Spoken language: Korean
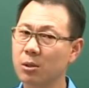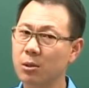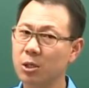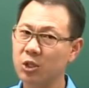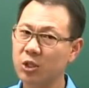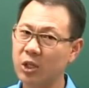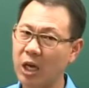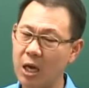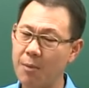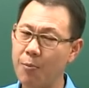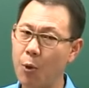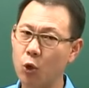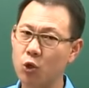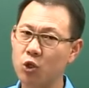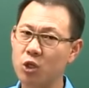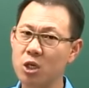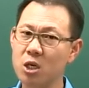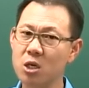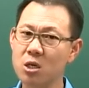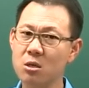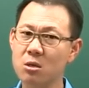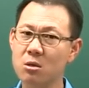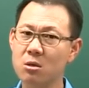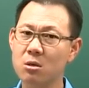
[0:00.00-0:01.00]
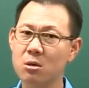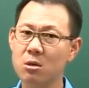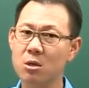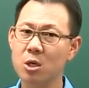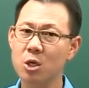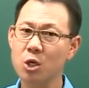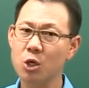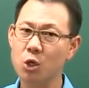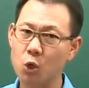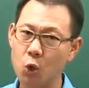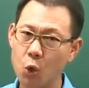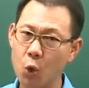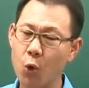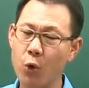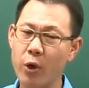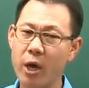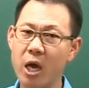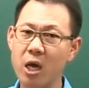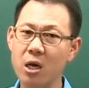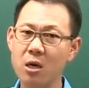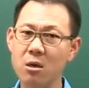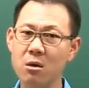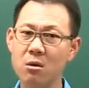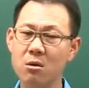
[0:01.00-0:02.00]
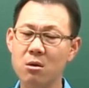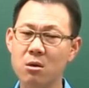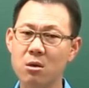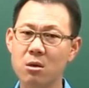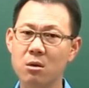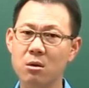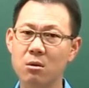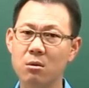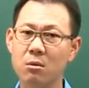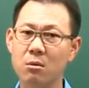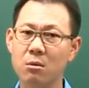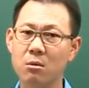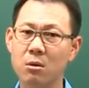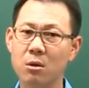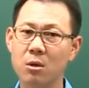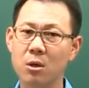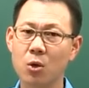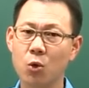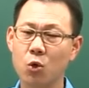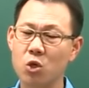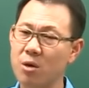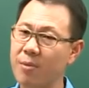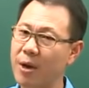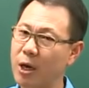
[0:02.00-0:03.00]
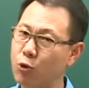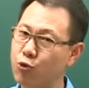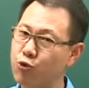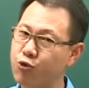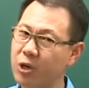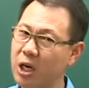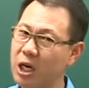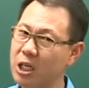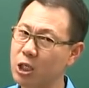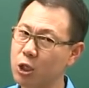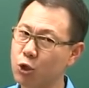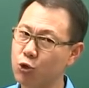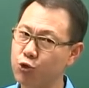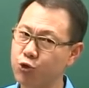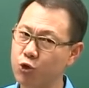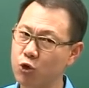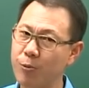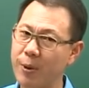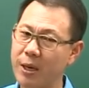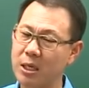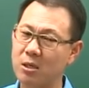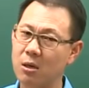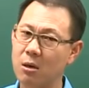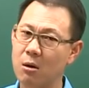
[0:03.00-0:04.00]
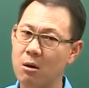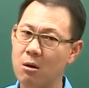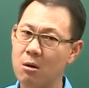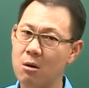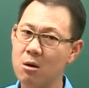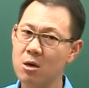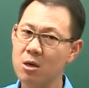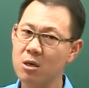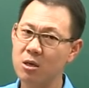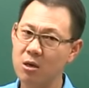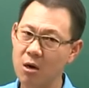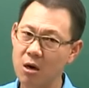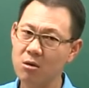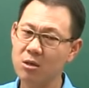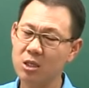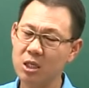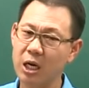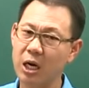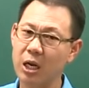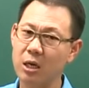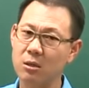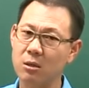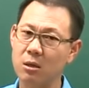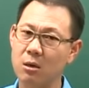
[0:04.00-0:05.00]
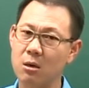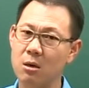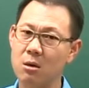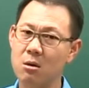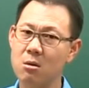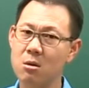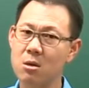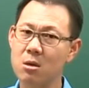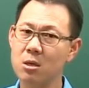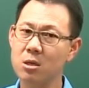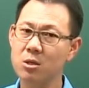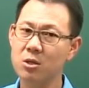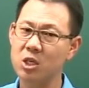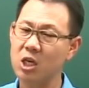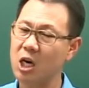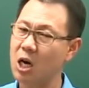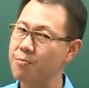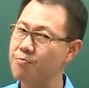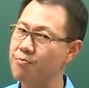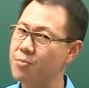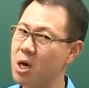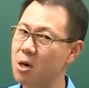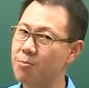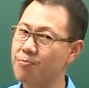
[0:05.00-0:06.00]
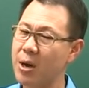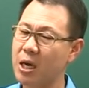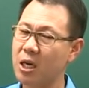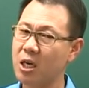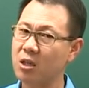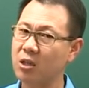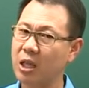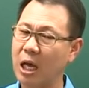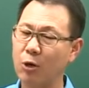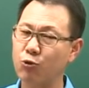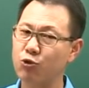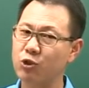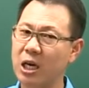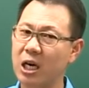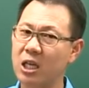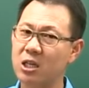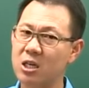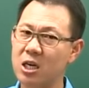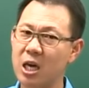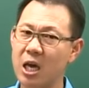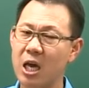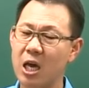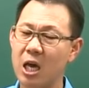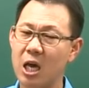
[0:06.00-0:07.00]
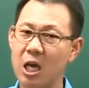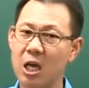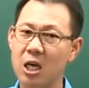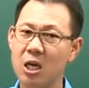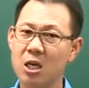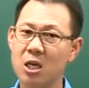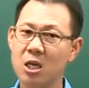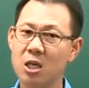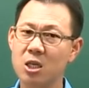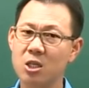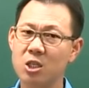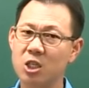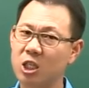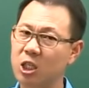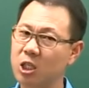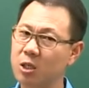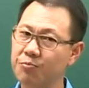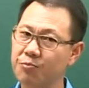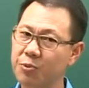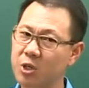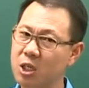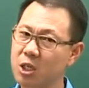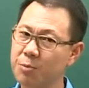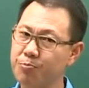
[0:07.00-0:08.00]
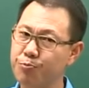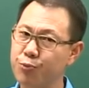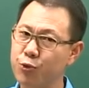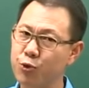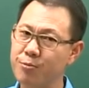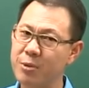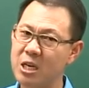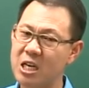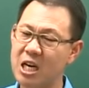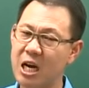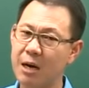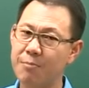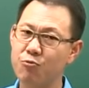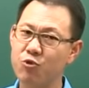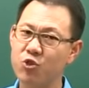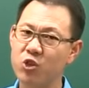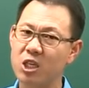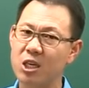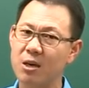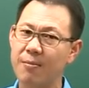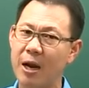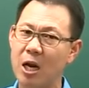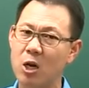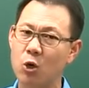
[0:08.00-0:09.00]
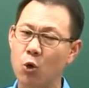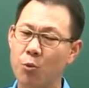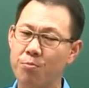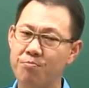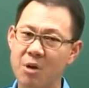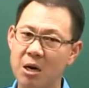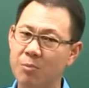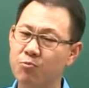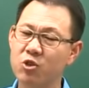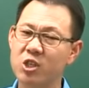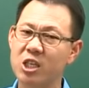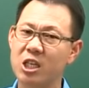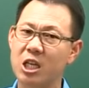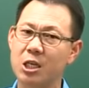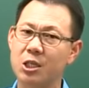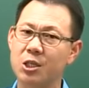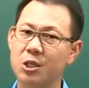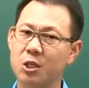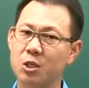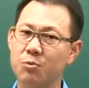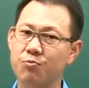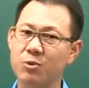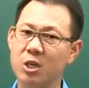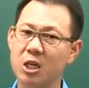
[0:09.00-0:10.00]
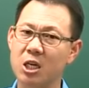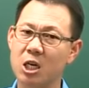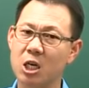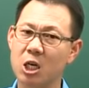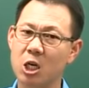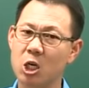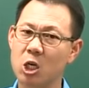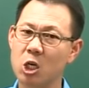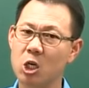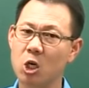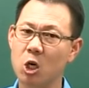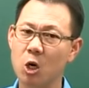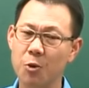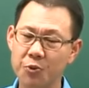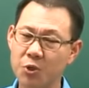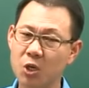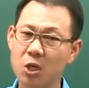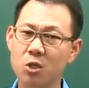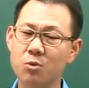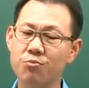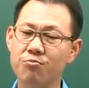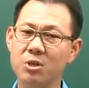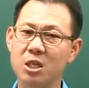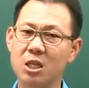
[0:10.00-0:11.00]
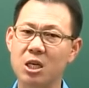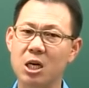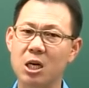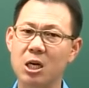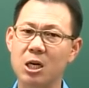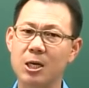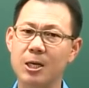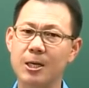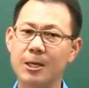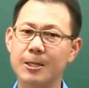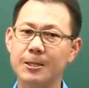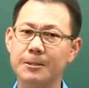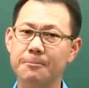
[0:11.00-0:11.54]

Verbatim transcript: 사회복지, 교행, 그 다음에 국가직 구급에서 경찰에서 제가 명백히 다루지 않은 게 지금 그 부민감 문제 말고 몇 문제나 있었습니까? 없었습니다.